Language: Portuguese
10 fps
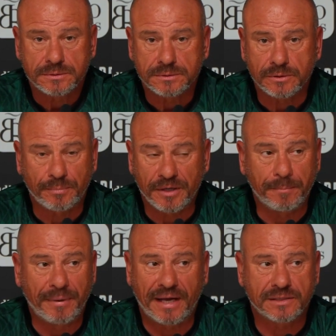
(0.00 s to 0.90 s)
ou para
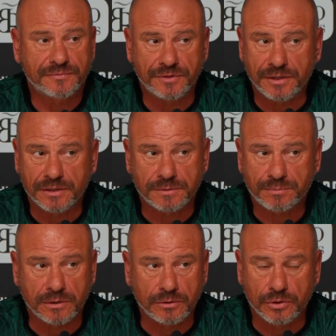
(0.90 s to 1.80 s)
limpar as feridas.
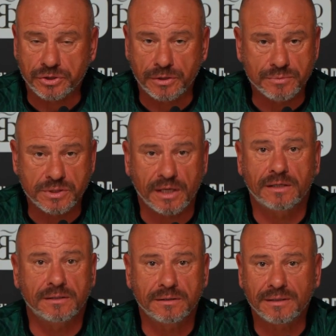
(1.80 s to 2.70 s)
Portanto, nós temos é
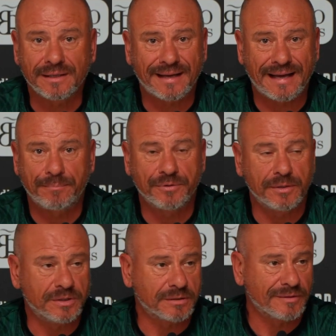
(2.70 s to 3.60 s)
que
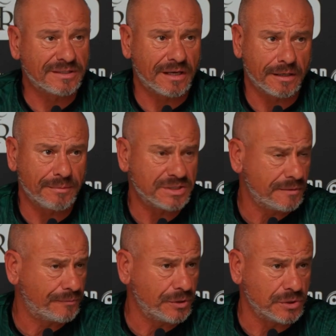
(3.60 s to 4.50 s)
rapidamente levantar a cabeça e
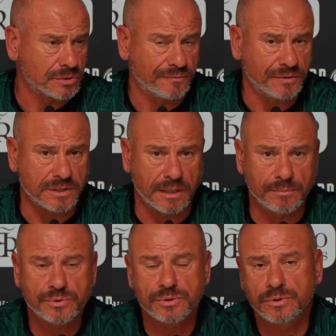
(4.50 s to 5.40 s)
foi isso que
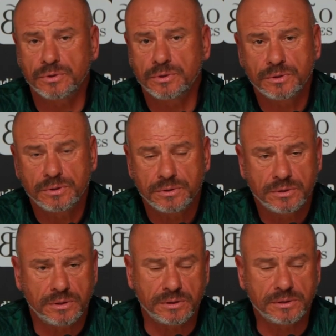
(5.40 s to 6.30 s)
fizemos.
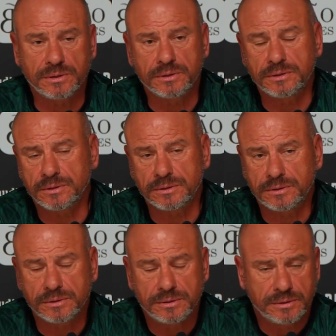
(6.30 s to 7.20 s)
Eh,
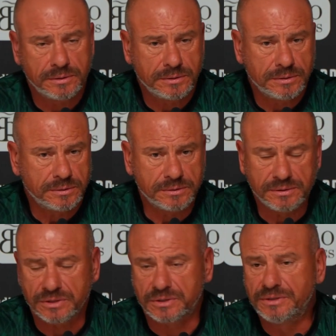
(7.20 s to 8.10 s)

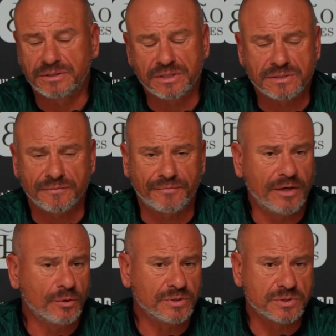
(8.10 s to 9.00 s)
na,
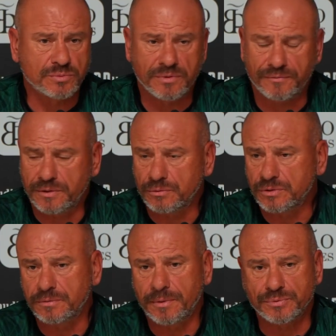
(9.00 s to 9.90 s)
terça-feira ou na segunda-feira,
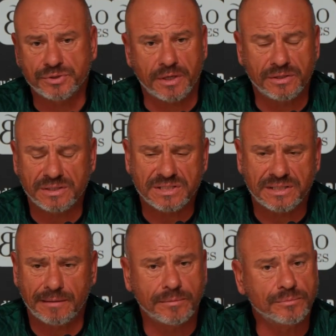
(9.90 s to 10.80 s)
quando tivemos treino, já
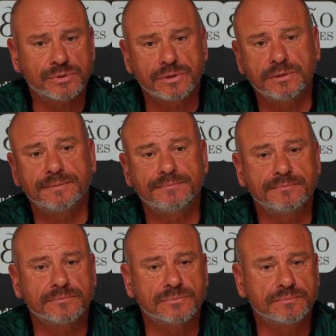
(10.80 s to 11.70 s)
estávamos,
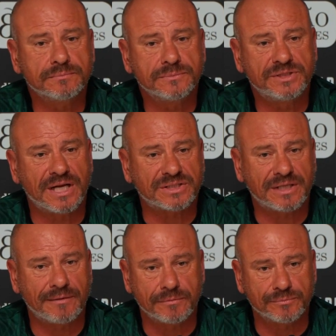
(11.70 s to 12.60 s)
eh, já
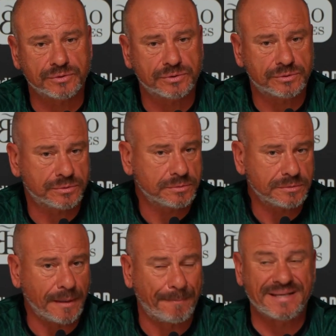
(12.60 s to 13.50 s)
estávamos
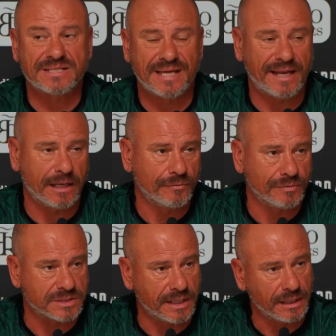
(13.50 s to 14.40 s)
a pensar é no
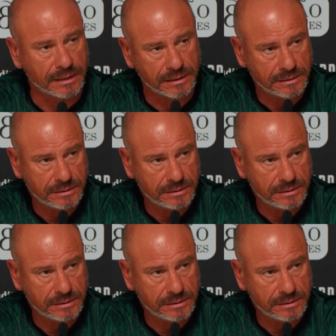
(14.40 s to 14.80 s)
Vizela